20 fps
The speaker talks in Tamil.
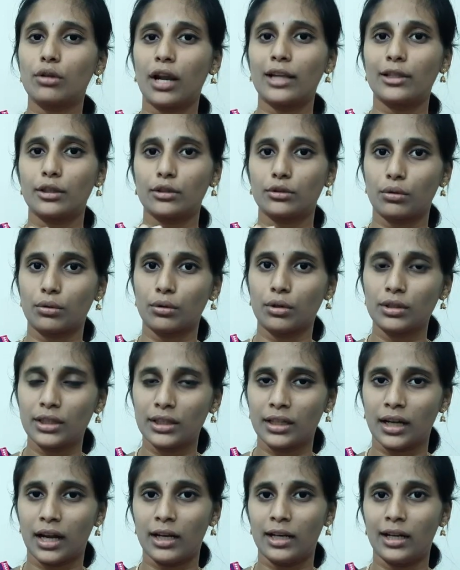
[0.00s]
தொள்ளாயிரத்தி தொண்ணூற்றி
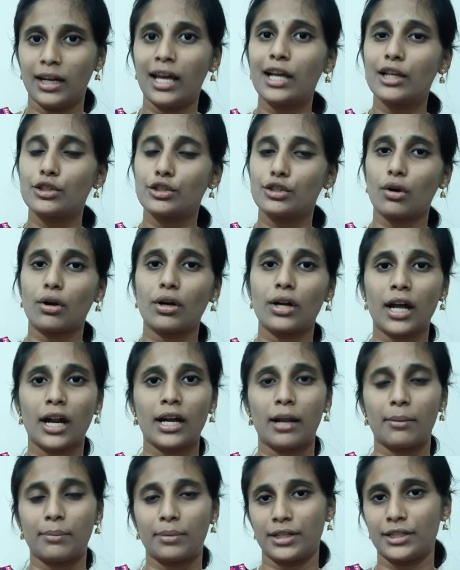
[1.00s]
நாலில்
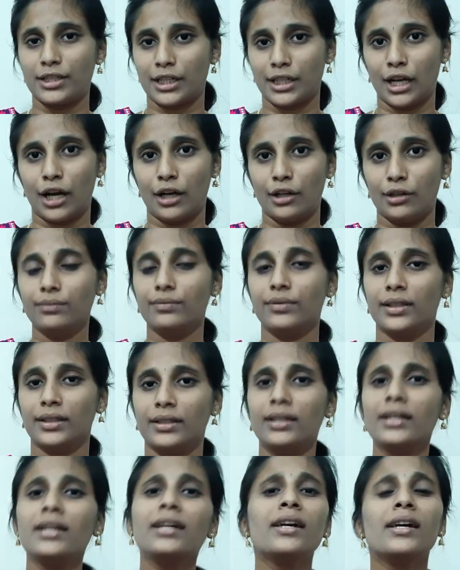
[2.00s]
ஜோர்டான் அப்படின்ற நாடும்
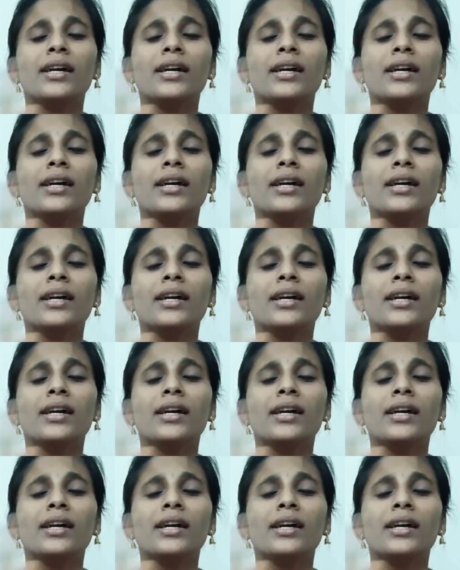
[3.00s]
வந்து